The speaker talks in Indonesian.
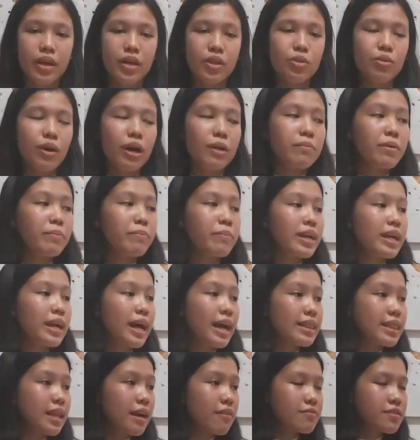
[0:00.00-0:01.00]
Tuhan
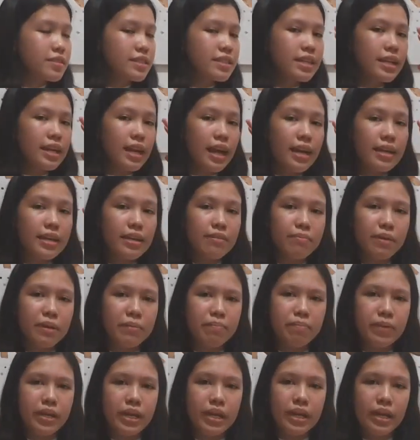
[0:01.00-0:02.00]
memberikan tafsiran
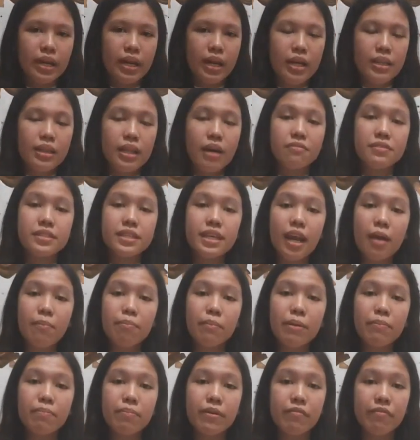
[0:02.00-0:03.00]
mimpi, tafsiran
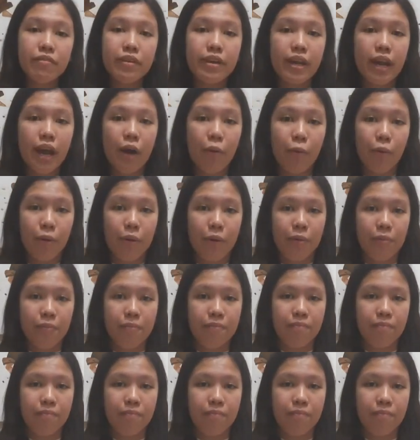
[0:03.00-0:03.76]
mimpi Firaun